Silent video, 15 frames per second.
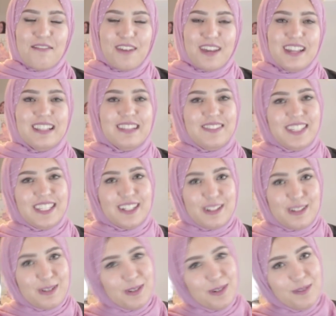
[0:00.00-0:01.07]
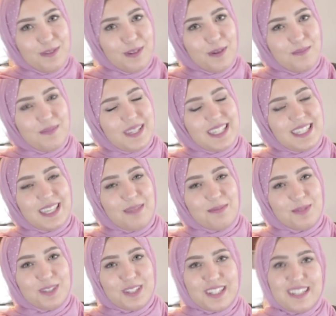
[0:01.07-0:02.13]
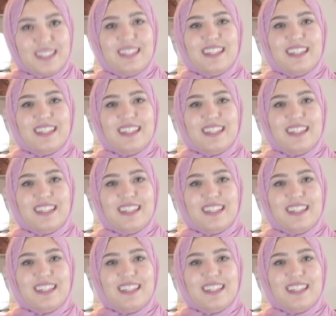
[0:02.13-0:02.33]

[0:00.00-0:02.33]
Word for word: فيلا بينا نشوف بليز كيپ واتشينج